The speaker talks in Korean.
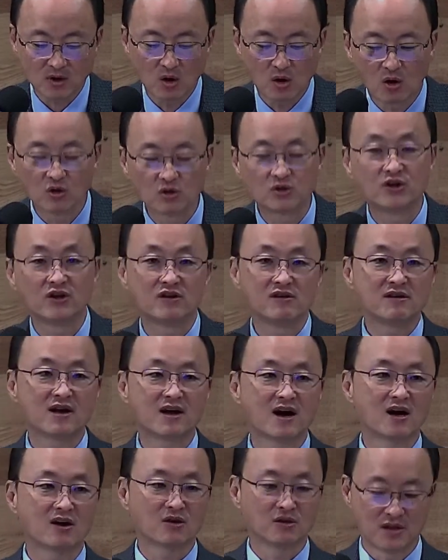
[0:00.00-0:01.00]
어디를
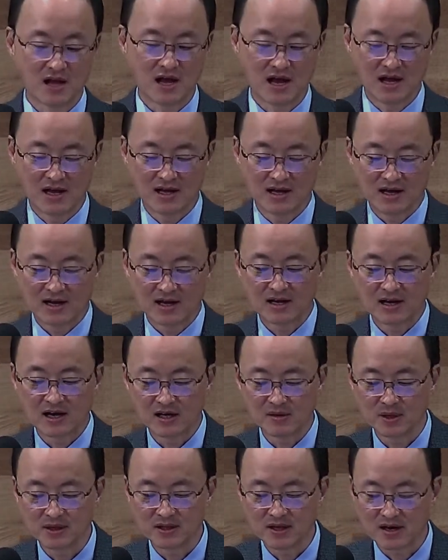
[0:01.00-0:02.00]
가건
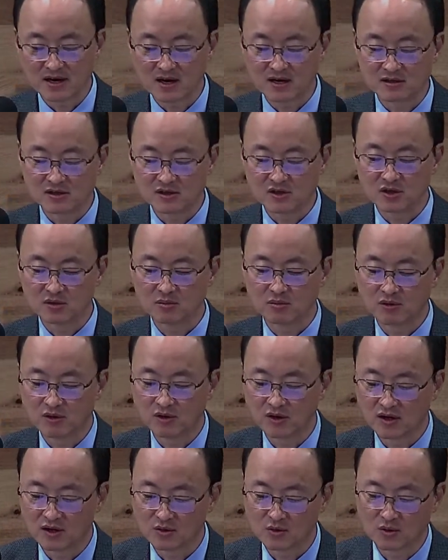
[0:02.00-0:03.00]
하나님의 나라를
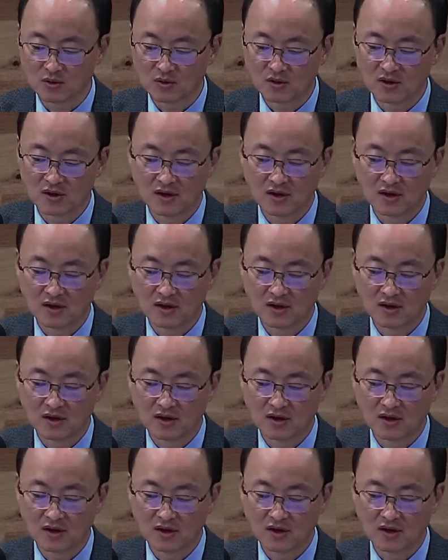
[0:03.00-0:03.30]
선포하고